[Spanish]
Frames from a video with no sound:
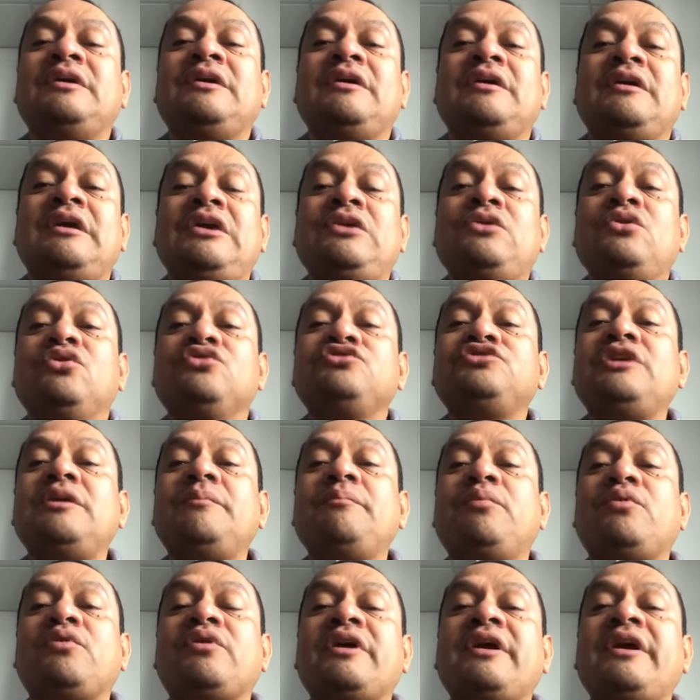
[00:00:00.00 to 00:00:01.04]
Y no sé
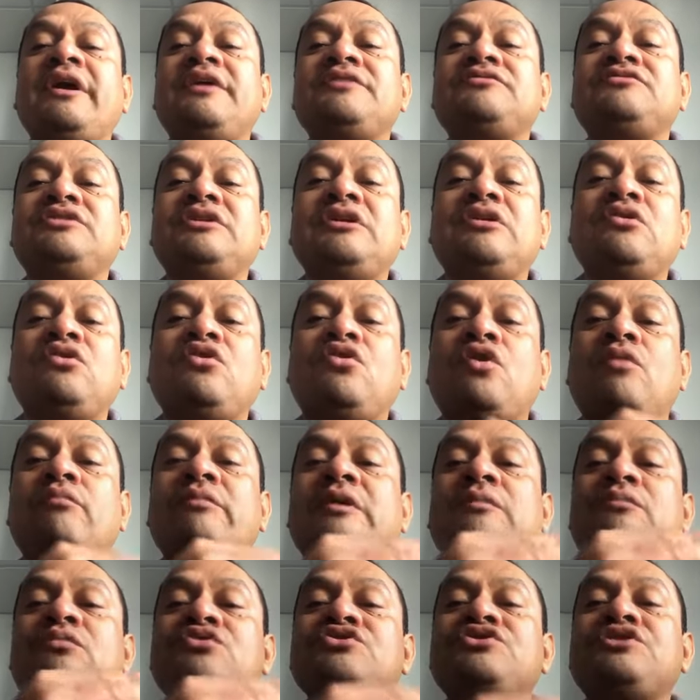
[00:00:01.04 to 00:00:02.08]
por qué, si él
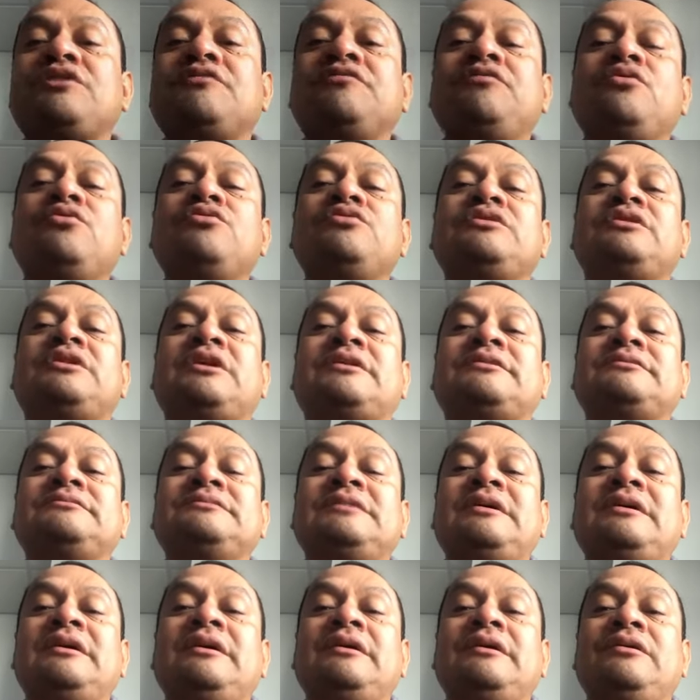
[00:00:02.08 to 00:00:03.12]
come mucha fruta.
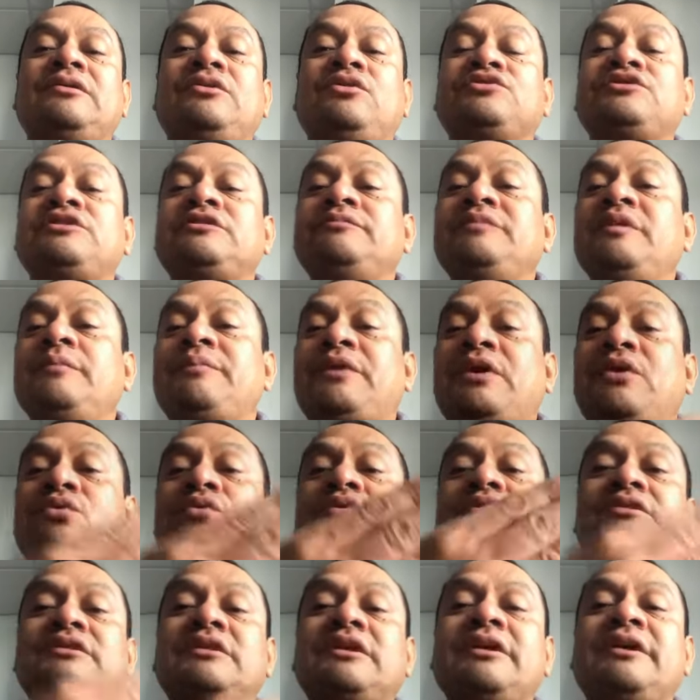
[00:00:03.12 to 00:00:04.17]
Entonces mi
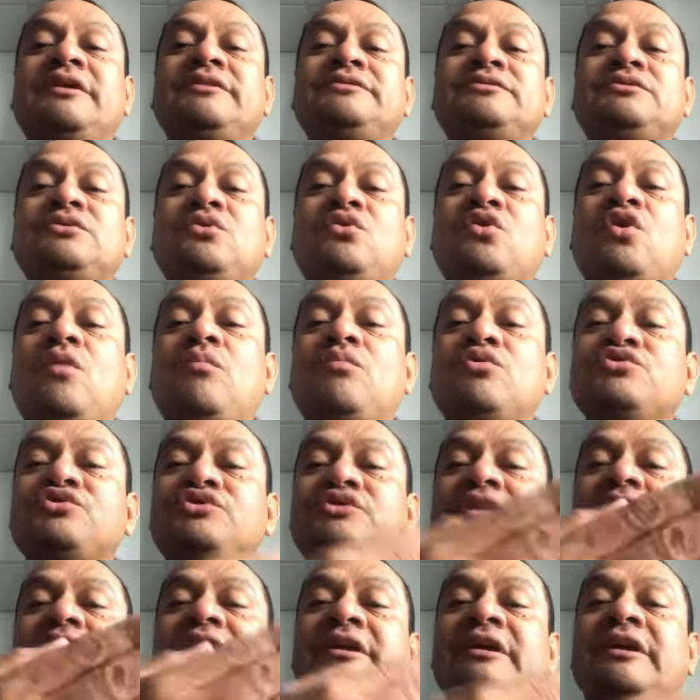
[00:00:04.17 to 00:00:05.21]
pregunta es, ¿cómo
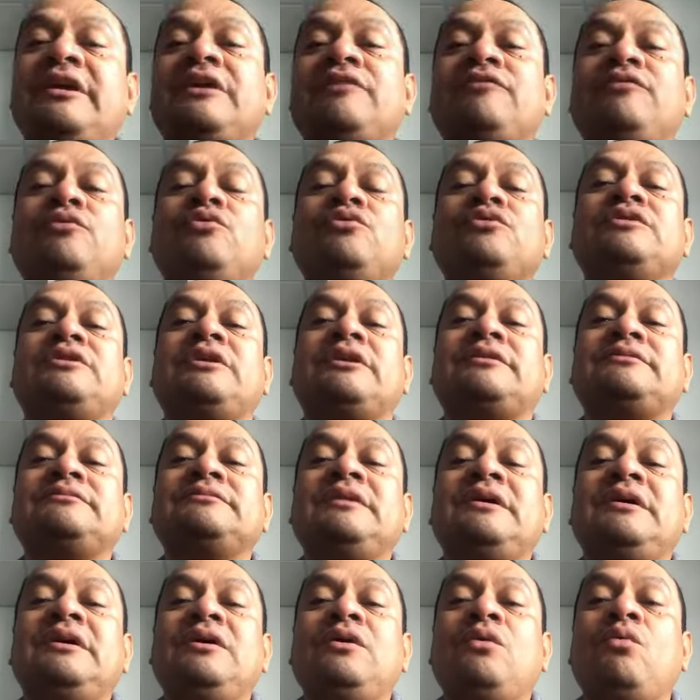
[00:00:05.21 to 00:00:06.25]
usted le da la fruta?
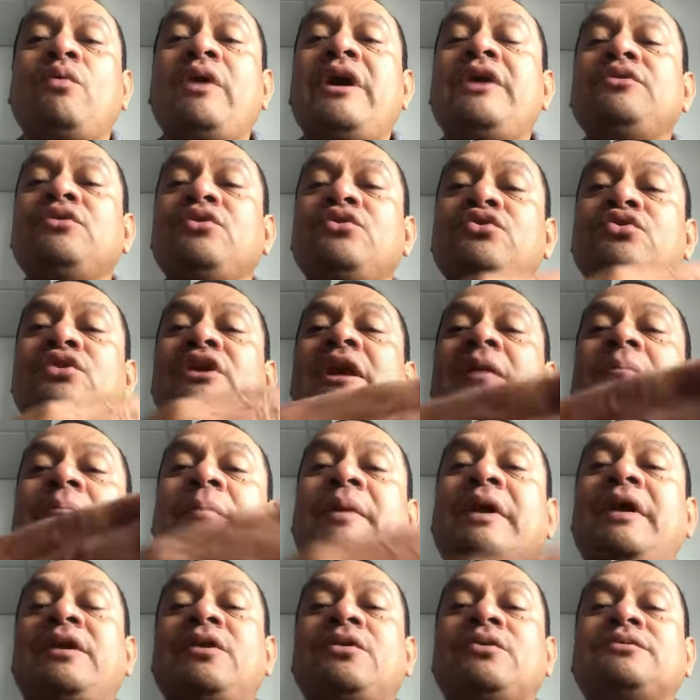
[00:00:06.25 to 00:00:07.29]
Bueno, yo la
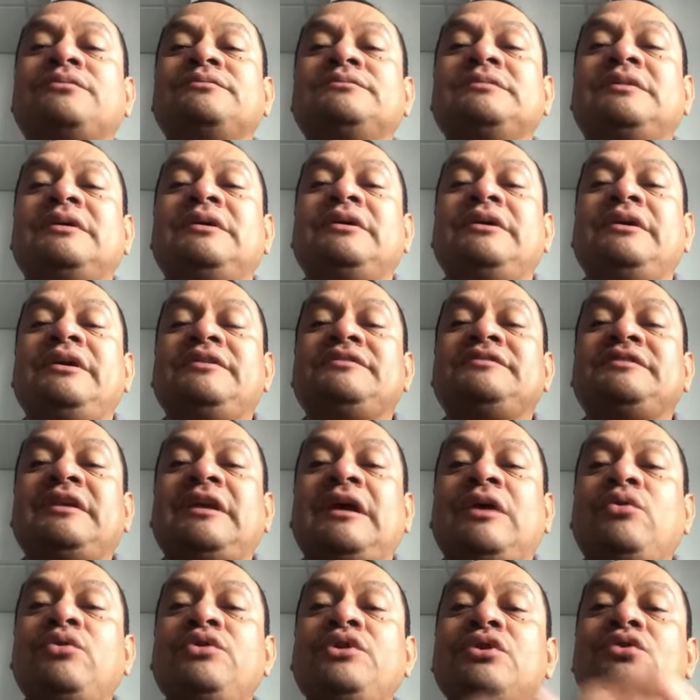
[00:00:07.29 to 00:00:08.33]
pelo y se la
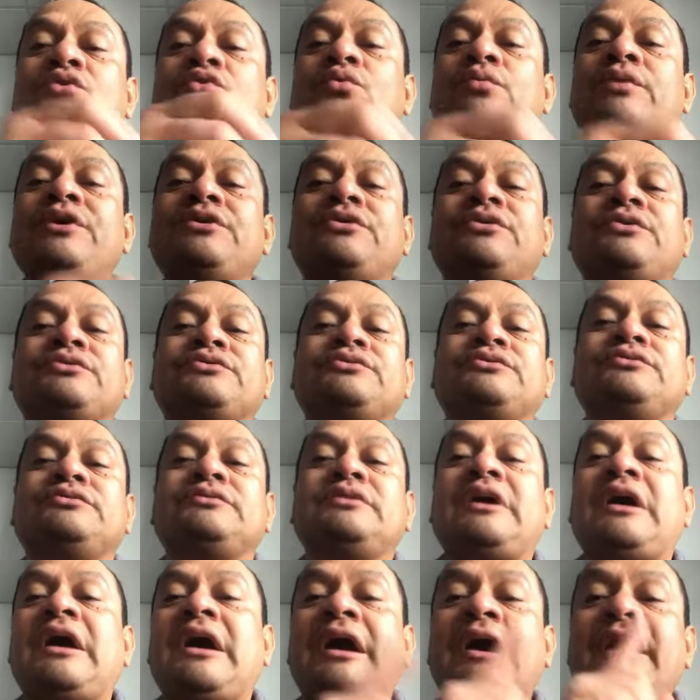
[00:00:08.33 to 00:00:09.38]
doy en cubitos.
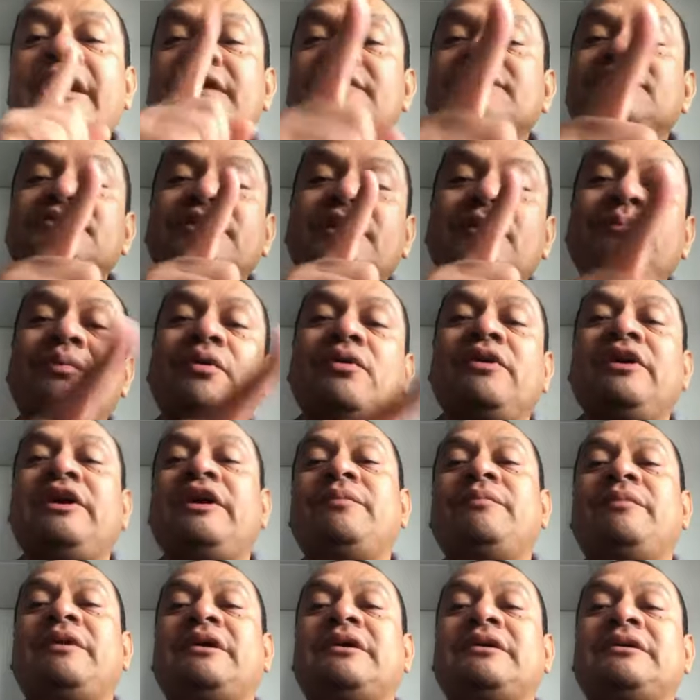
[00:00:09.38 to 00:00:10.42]
Ahí está el
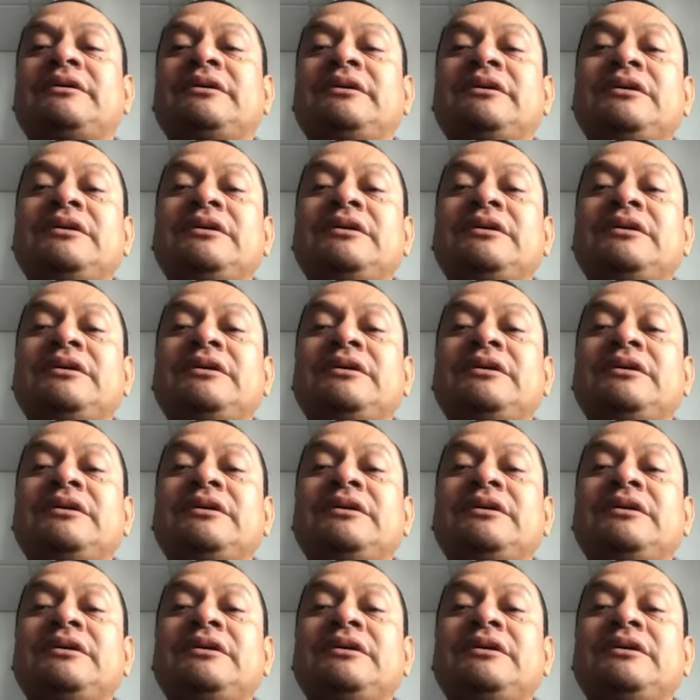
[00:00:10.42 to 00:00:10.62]
problema.